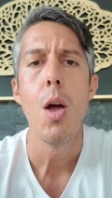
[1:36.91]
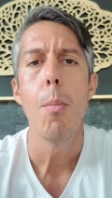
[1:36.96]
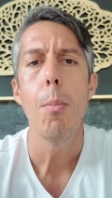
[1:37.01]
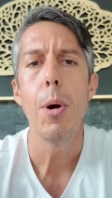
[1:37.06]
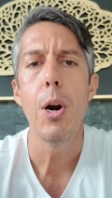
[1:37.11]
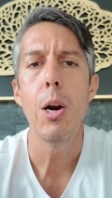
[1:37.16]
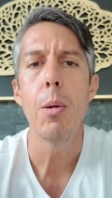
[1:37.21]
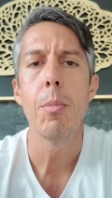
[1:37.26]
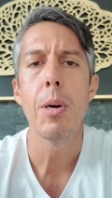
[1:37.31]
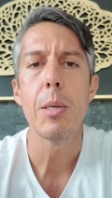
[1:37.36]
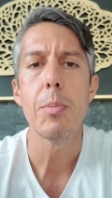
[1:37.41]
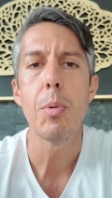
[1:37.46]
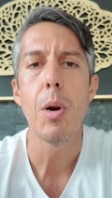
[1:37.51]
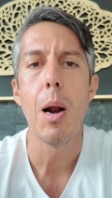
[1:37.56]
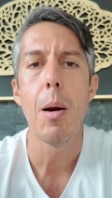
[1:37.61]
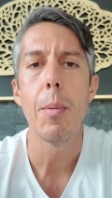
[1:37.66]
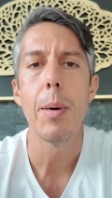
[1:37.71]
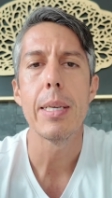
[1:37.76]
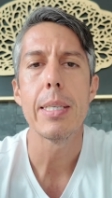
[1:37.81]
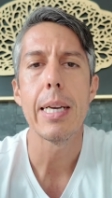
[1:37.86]
pues lo más
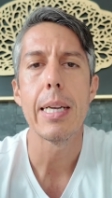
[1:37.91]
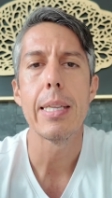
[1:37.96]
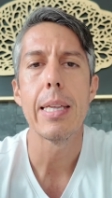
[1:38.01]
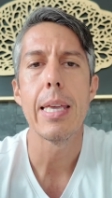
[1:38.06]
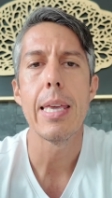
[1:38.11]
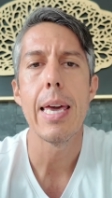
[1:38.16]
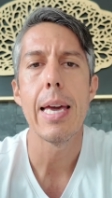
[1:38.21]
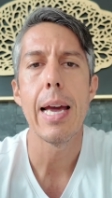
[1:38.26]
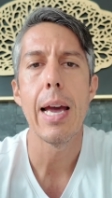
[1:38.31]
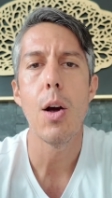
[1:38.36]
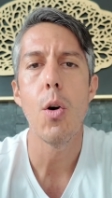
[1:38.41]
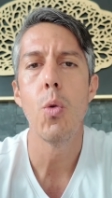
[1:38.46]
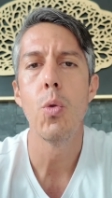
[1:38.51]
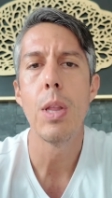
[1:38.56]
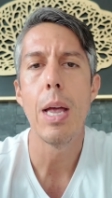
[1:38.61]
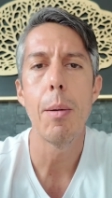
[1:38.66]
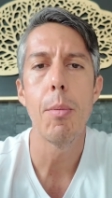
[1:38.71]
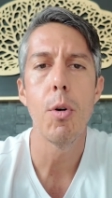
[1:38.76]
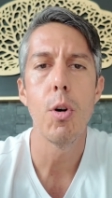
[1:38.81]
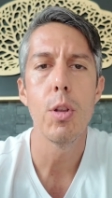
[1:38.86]
probable es que te llegue
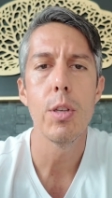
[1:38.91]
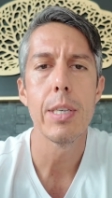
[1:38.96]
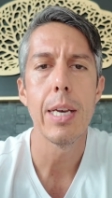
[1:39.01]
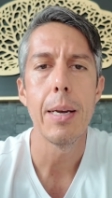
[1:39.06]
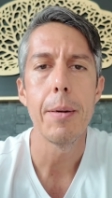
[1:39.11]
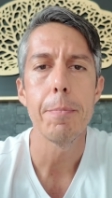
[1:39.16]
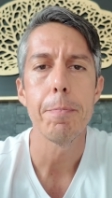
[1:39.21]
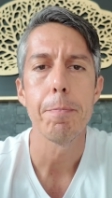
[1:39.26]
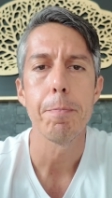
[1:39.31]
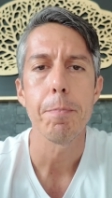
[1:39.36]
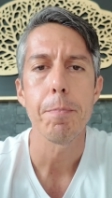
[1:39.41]
una bolsa